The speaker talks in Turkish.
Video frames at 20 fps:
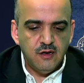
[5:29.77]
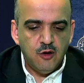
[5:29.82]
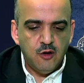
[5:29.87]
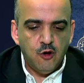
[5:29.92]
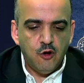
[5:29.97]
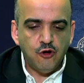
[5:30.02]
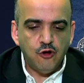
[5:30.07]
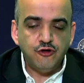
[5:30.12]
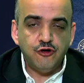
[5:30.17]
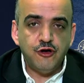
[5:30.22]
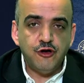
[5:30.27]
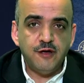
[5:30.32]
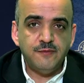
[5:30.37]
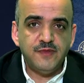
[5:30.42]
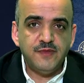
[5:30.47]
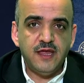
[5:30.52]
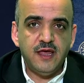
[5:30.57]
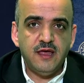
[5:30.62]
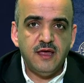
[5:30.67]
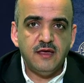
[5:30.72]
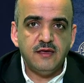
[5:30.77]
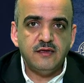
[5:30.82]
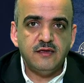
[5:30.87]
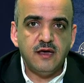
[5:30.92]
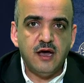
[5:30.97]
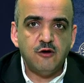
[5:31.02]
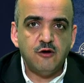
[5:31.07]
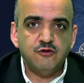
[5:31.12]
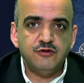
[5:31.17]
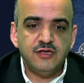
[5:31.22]
o dönemde
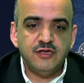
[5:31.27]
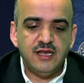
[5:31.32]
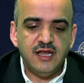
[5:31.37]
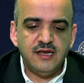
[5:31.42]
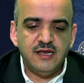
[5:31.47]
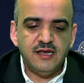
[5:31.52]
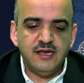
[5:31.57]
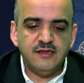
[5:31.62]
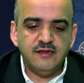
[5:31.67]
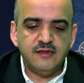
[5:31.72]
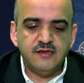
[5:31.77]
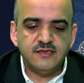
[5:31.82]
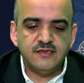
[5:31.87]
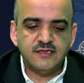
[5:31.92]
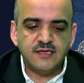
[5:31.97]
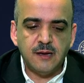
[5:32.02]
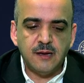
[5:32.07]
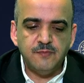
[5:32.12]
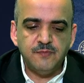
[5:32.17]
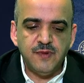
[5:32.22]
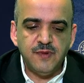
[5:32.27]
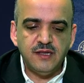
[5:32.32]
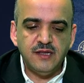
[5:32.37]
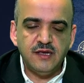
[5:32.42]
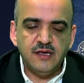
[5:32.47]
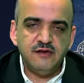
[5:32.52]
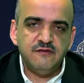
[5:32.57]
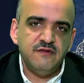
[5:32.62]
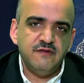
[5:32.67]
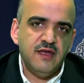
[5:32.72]
Yahudilerin
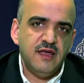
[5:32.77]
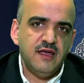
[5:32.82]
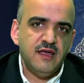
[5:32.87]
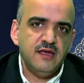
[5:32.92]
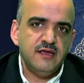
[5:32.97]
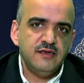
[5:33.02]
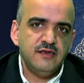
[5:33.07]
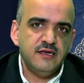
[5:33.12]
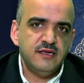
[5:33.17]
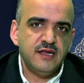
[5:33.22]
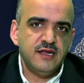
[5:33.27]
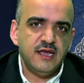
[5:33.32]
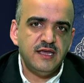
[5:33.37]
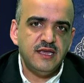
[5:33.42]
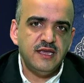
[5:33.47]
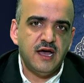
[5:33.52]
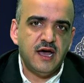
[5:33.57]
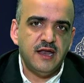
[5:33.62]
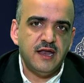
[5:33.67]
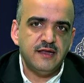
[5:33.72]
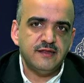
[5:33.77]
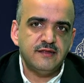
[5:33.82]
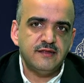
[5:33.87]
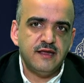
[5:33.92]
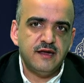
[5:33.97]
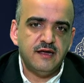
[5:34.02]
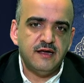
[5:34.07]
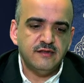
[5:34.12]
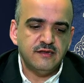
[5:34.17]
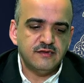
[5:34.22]
sapmaları ve yine
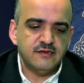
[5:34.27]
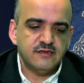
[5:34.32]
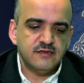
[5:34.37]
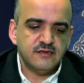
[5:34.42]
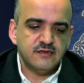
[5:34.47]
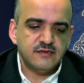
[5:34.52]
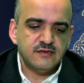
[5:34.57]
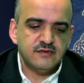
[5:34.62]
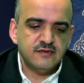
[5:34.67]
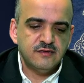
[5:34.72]
ihanetleri anlatılır.